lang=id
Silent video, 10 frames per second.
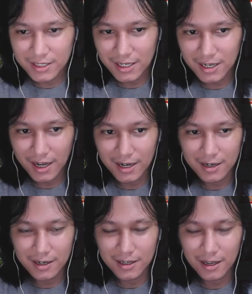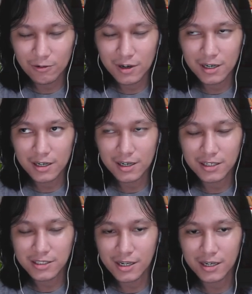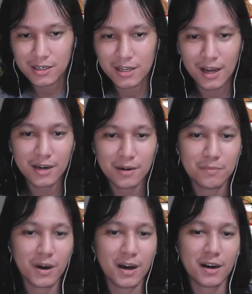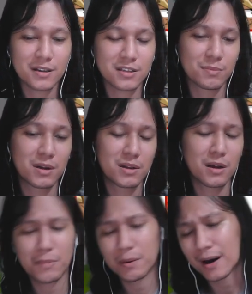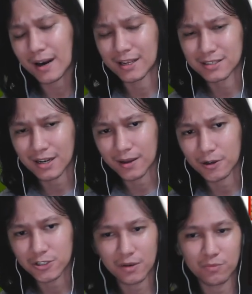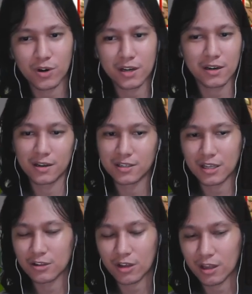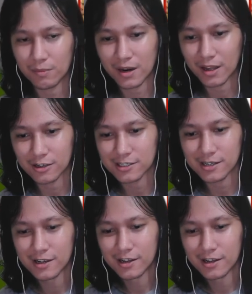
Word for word: aja dengan yang gue denger-denger sih dia kan bakal kerja sama sama Bang Raizel ya guys ya buat ngedesain atau kayak gimana ya guys ya.